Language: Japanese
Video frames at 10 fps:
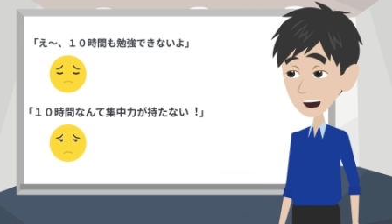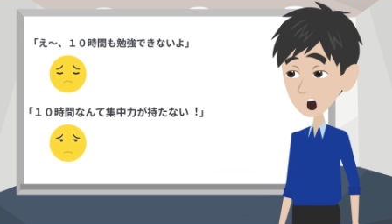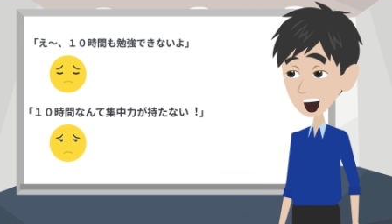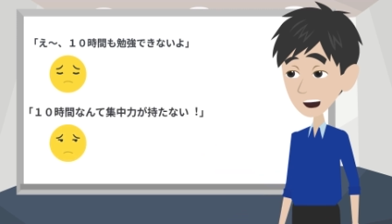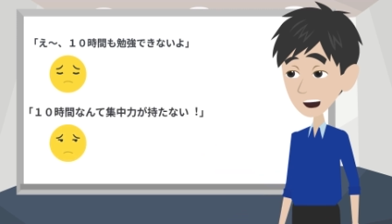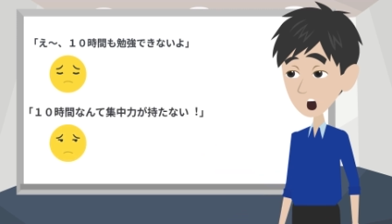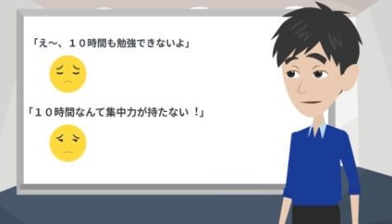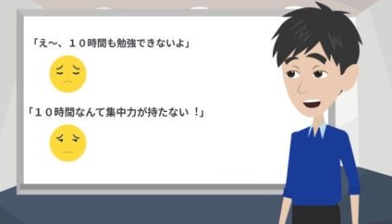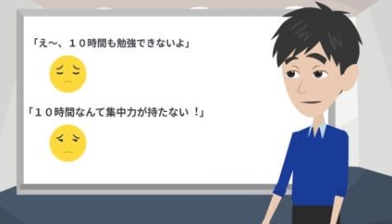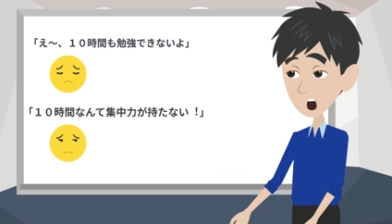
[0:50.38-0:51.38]
なんて集
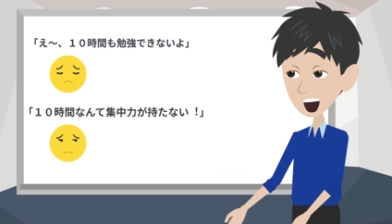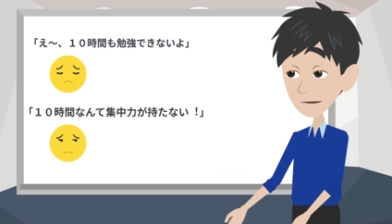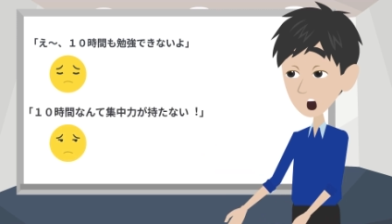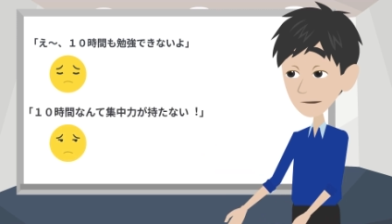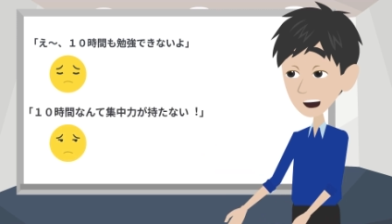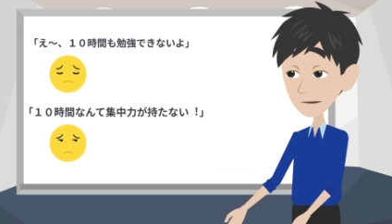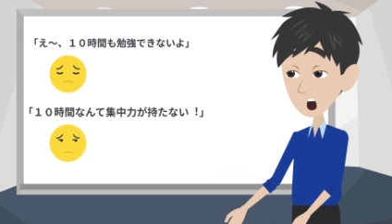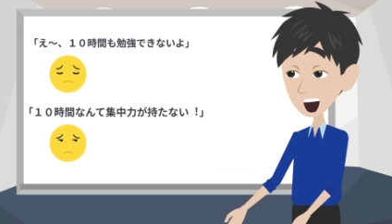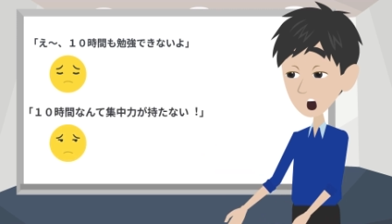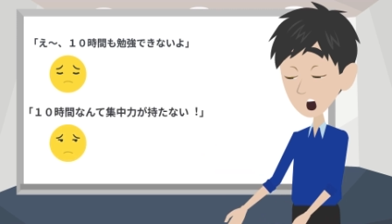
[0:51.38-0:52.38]
中力が持ちま
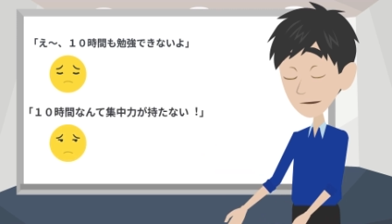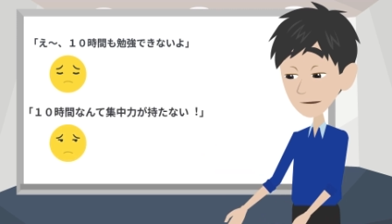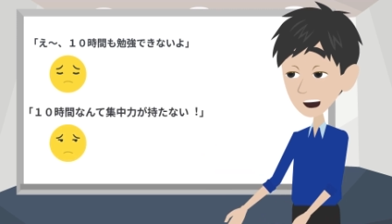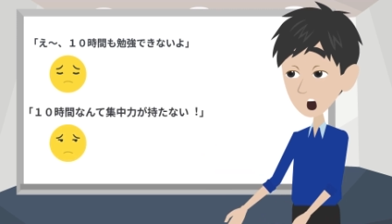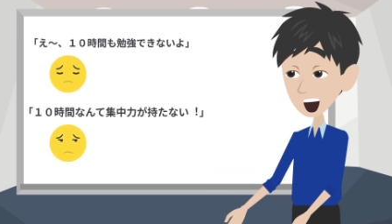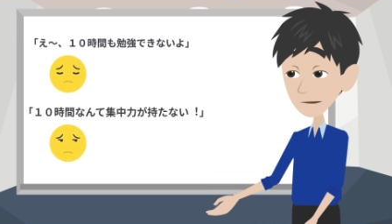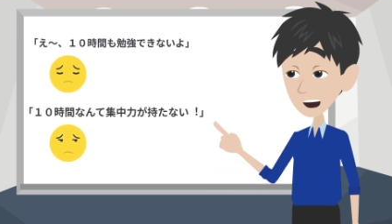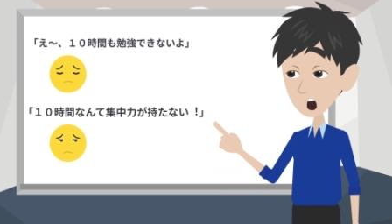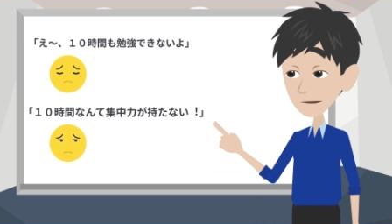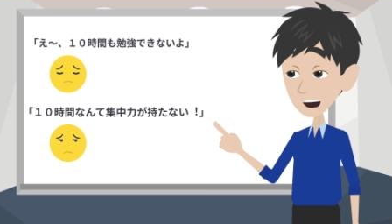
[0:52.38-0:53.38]
せん。そ
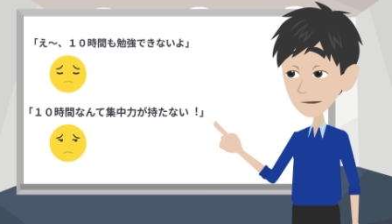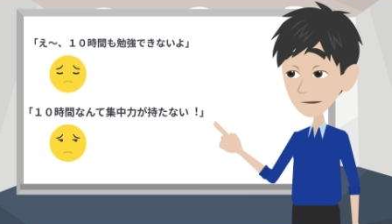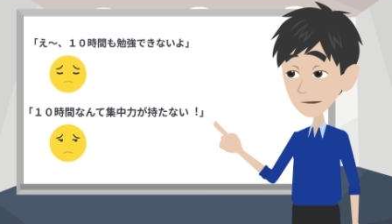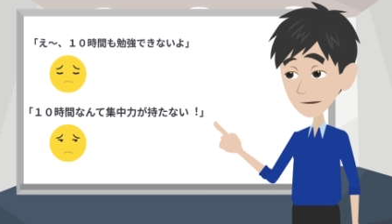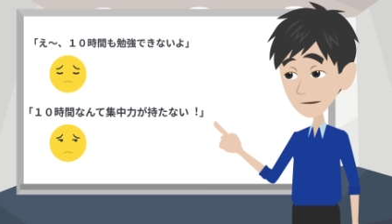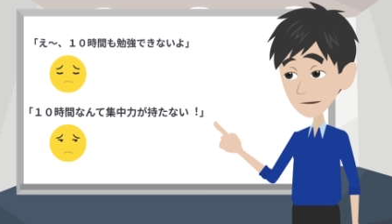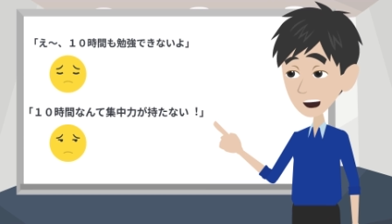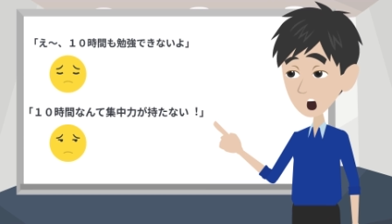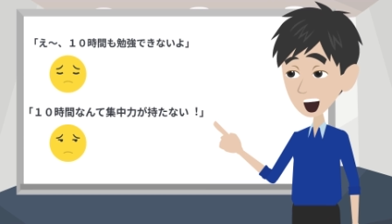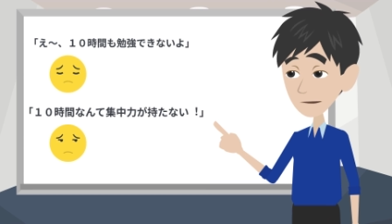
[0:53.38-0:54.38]
う考える人も多い
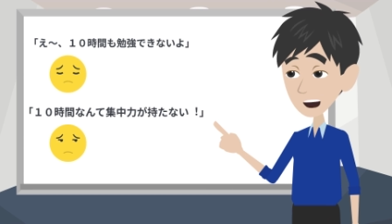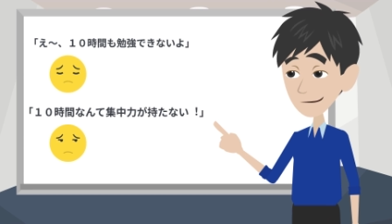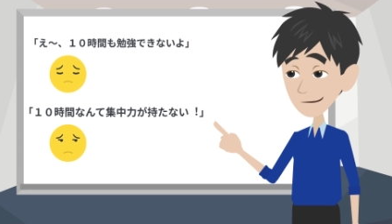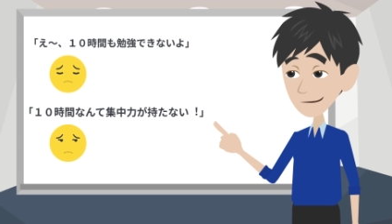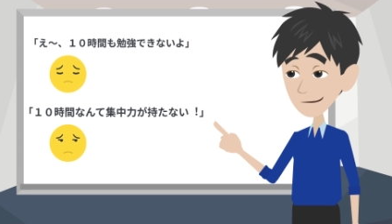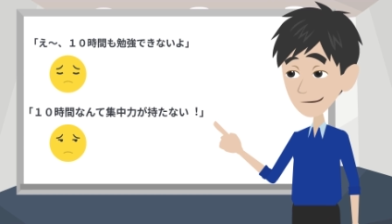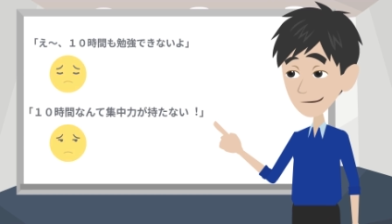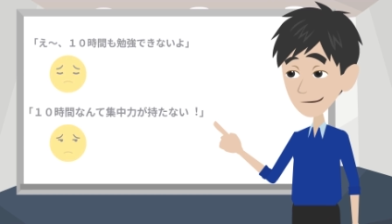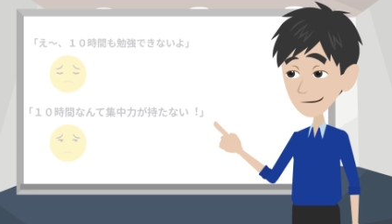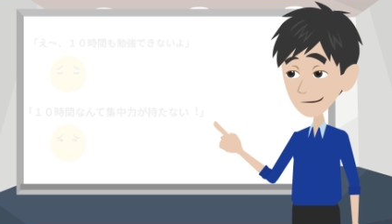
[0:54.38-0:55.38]
よね。
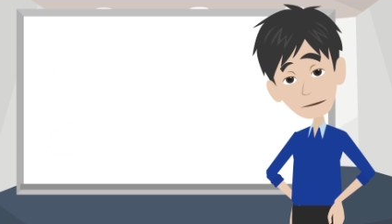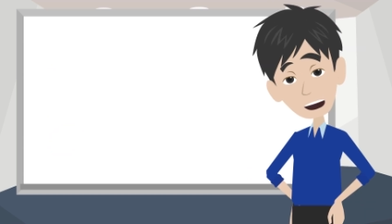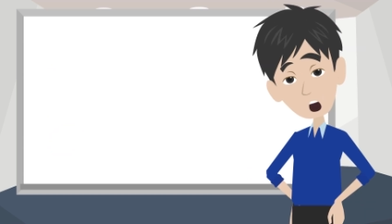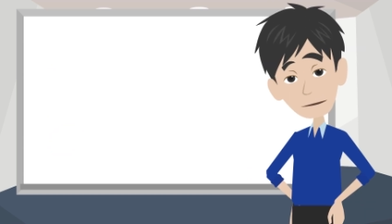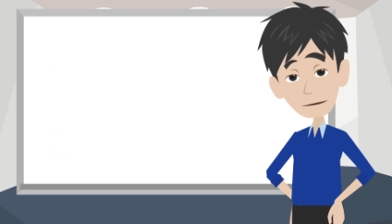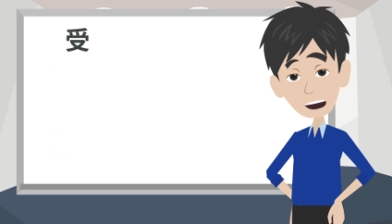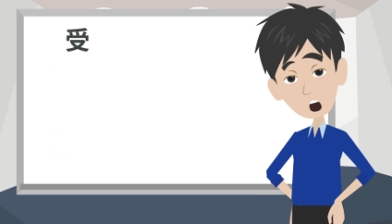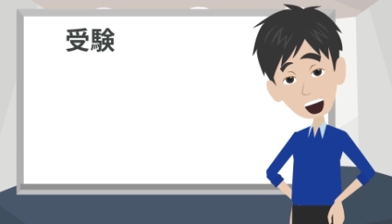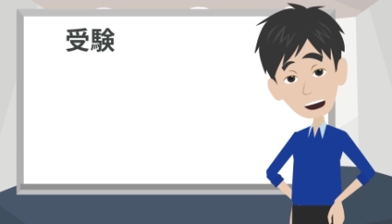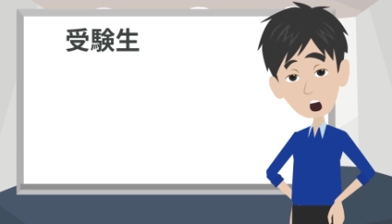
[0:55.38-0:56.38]
何
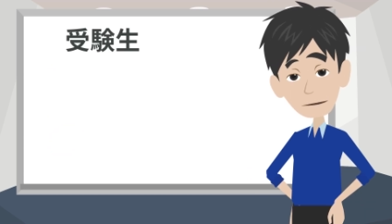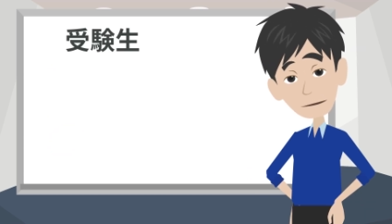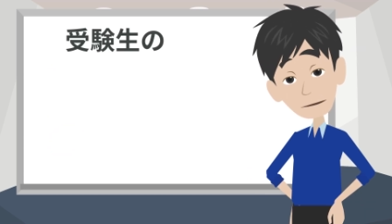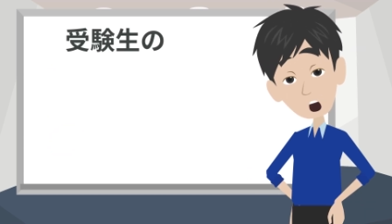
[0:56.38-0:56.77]
を隠そう自